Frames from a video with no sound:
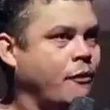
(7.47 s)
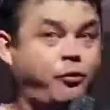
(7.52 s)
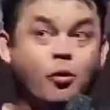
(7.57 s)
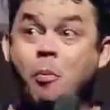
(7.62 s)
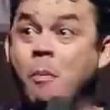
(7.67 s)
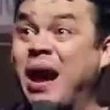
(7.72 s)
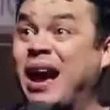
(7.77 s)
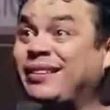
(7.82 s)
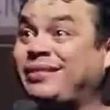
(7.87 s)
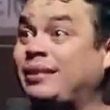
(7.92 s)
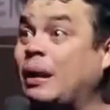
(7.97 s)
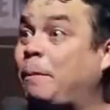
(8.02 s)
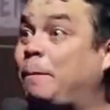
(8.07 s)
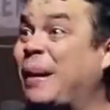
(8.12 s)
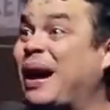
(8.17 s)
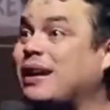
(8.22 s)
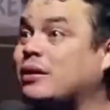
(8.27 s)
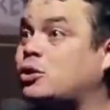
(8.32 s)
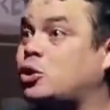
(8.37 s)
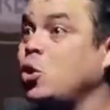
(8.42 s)
Fumei essa
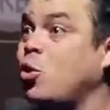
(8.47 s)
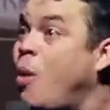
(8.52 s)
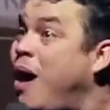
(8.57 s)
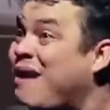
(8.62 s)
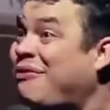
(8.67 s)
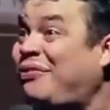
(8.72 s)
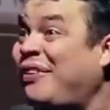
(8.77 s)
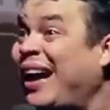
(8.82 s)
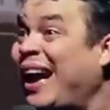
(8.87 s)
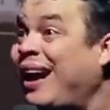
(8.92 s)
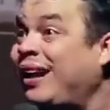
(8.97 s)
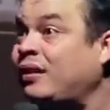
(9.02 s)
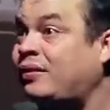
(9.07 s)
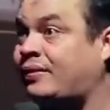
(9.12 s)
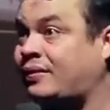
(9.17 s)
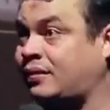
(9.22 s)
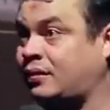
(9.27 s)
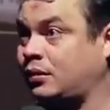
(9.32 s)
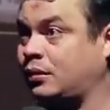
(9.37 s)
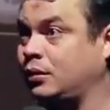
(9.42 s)
peste uma
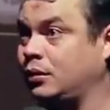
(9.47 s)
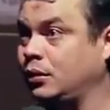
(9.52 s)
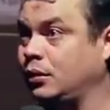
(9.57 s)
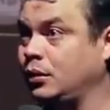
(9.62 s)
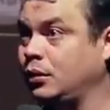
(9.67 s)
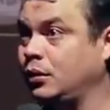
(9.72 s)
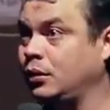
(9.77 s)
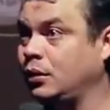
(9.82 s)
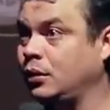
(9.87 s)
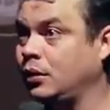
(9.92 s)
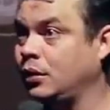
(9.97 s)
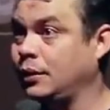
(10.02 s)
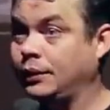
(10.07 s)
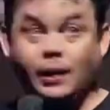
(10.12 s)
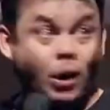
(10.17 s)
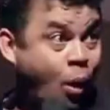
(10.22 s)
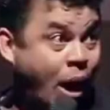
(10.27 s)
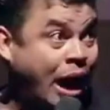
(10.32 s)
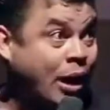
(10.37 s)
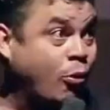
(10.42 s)
vez.
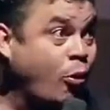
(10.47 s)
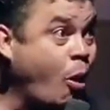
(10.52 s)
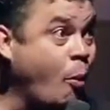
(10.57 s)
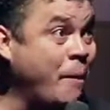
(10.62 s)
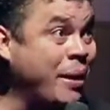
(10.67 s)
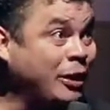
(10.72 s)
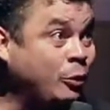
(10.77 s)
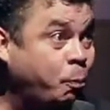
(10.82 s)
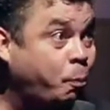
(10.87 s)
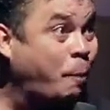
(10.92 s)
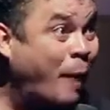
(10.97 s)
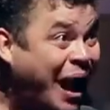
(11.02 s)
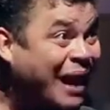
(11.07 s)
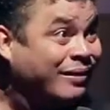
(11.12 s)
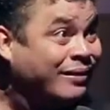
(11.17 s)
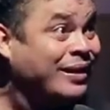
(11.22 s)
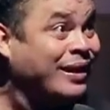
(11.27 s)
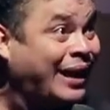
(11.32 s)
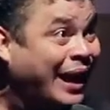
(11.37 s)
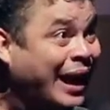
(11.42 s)
Não recomendo
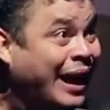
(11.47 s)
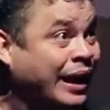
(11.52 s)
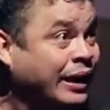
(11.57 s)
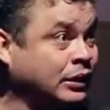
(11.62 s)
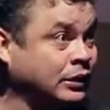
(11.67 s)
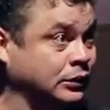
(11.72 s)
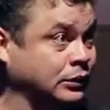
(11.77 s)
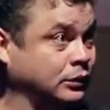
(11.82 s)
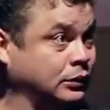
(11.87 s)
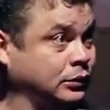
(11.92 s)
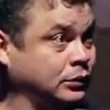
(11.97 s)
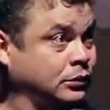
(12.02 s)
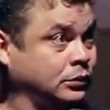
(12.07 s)
para ninguém.